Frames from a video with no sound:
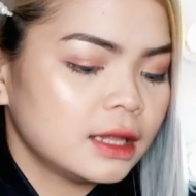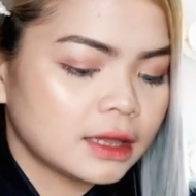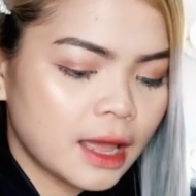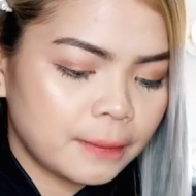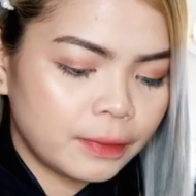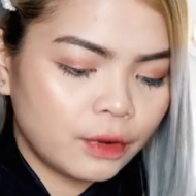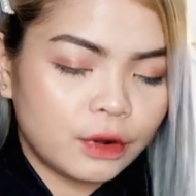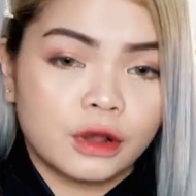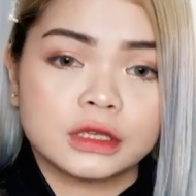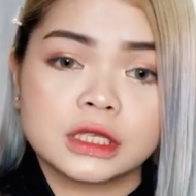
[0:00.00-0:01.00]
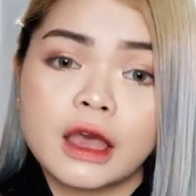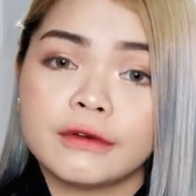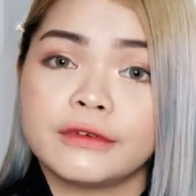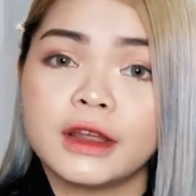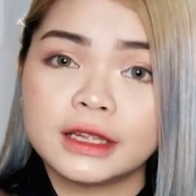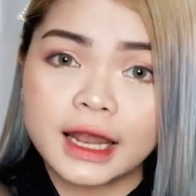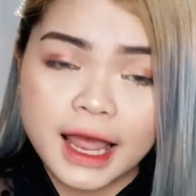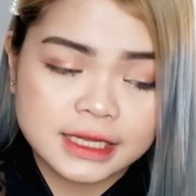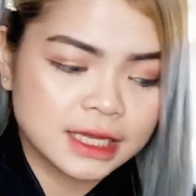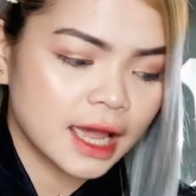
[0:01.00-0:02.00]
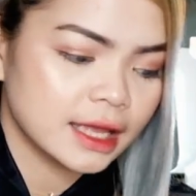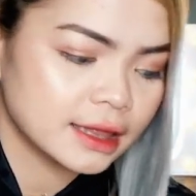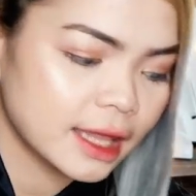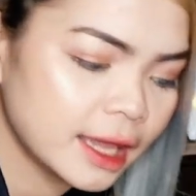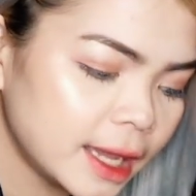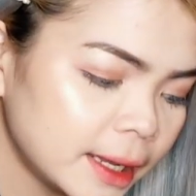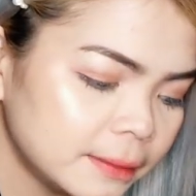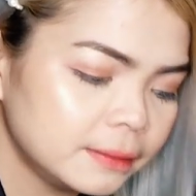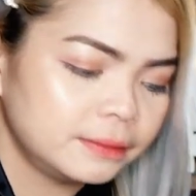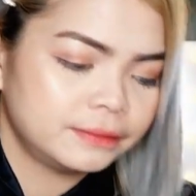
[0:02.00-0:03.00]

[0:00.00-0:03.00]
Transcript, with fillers: Tapos, for the last item,